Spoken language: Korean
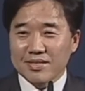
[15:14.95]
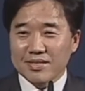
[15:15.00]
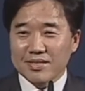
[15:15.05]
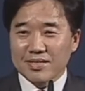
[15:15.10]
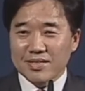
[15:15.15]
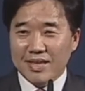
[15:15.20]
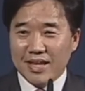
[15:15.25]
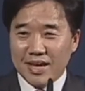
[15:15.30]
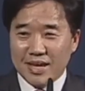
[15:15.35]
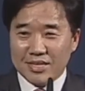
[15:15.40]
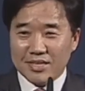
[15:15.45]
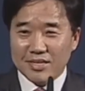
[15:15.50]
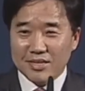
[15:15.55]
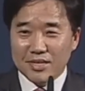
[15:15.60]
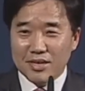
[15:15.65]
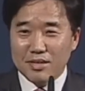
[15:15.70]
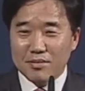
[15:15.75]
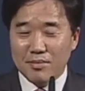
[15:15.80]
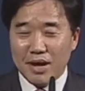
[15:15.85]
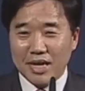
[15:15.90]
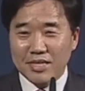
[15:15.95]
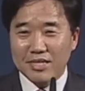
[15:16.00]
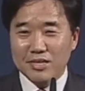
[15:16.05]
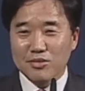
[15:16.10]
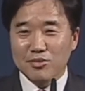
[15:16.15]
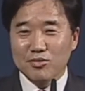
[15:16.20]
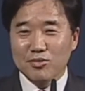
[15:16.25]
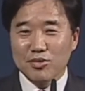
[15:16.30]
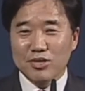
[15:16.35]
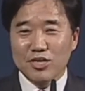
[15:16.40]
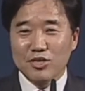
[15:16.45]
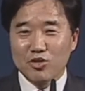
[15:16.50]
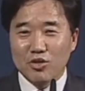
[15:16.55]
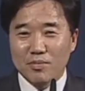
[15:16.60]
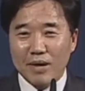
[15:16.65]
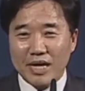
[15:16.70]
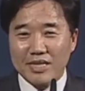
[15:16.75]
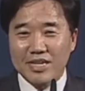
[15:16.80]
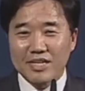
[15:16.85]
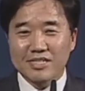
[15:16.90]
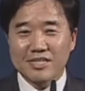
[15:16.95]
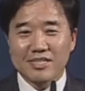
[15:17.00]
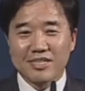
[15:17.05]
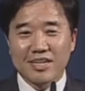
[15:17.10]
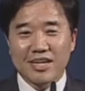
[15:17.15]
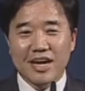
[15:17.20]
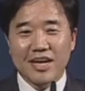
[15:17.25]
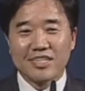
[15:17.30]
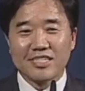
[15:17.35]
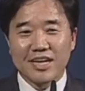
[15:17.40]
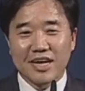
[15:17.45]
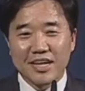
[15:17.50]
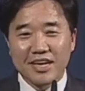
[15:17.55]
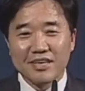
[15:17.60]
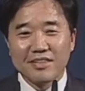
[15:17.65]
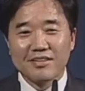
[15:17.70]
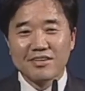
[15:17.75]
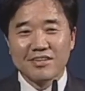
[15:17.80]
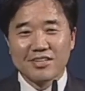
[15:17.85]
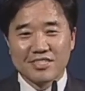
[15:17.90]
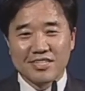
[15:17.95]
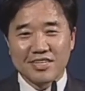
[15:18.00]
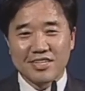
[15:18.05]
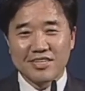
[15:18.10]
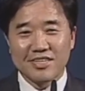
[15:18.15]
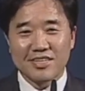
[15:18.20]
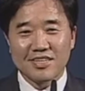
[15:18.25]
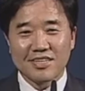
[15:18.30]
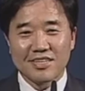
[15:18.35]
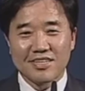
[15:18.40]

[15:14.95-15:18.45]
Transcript: 내가 성경 많이 읽고 기도 많이 했으니까 이 자리에 있는 거지.